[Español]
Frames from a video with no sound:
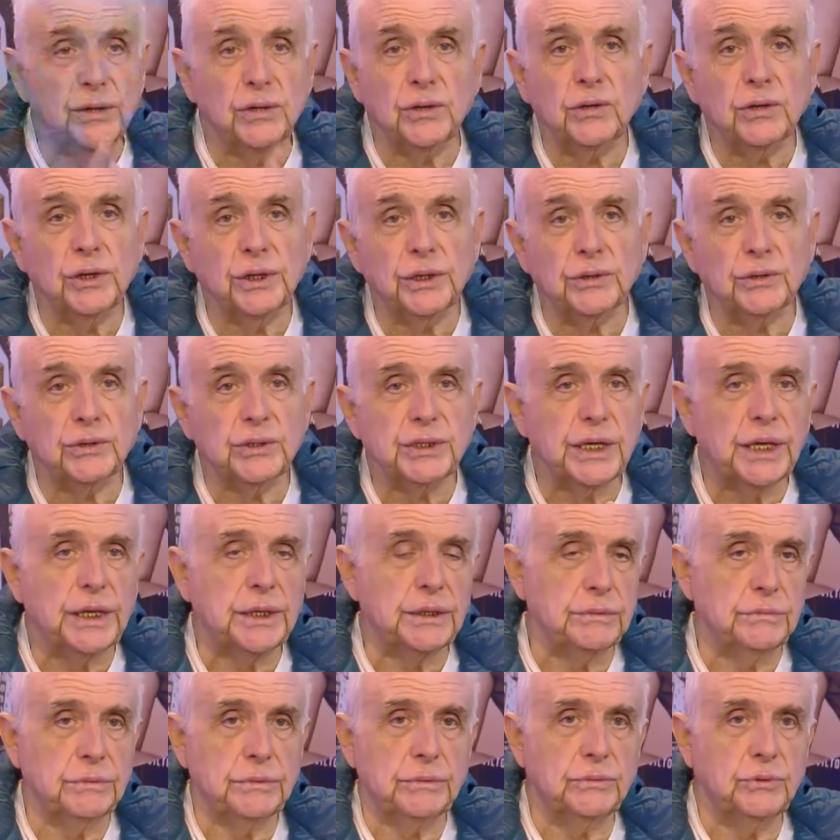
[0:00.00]
de hoy, o sea,
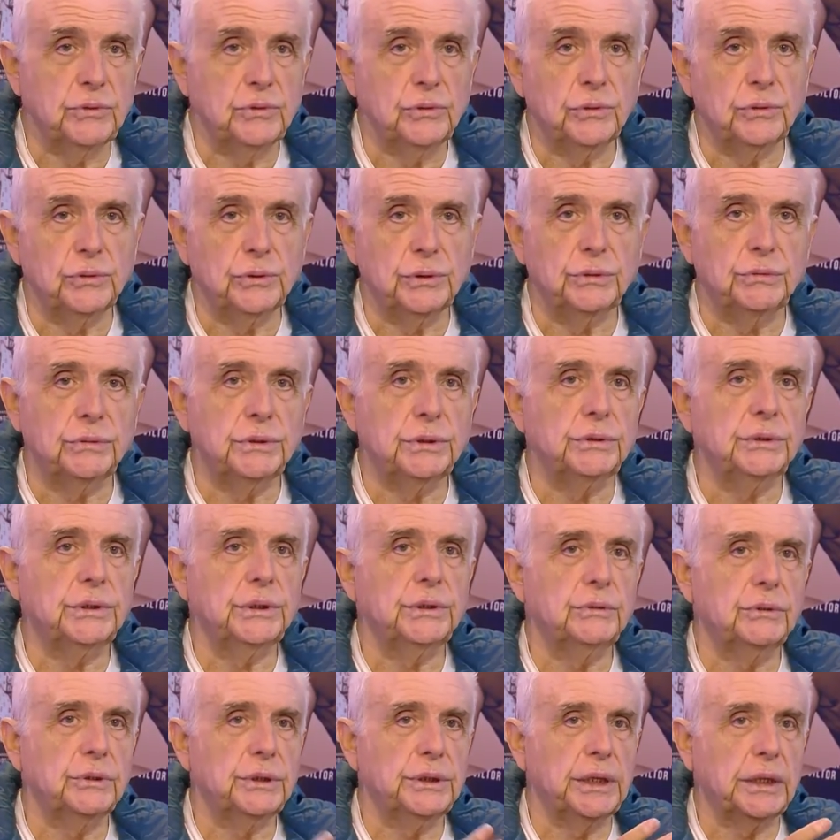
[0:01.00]
yo
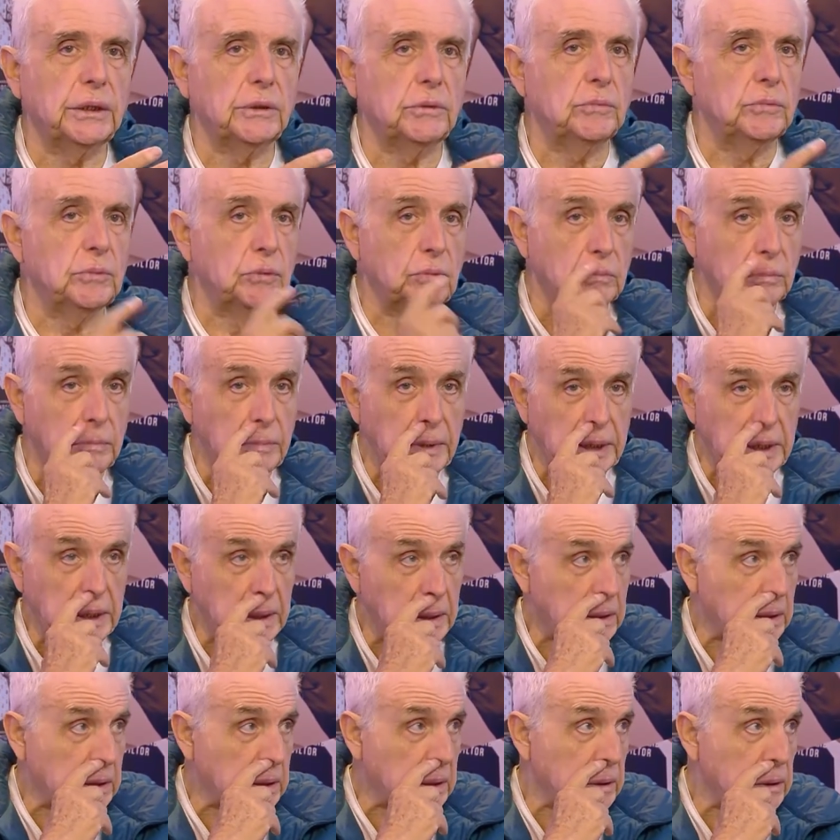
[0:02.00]
llevo ya como un
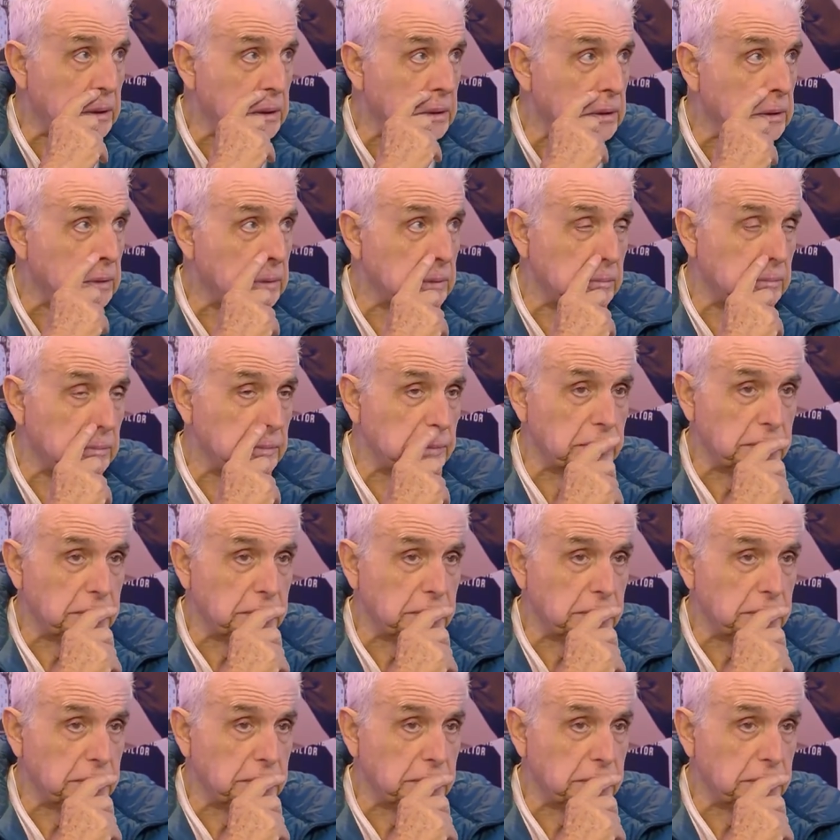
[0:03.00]
mes que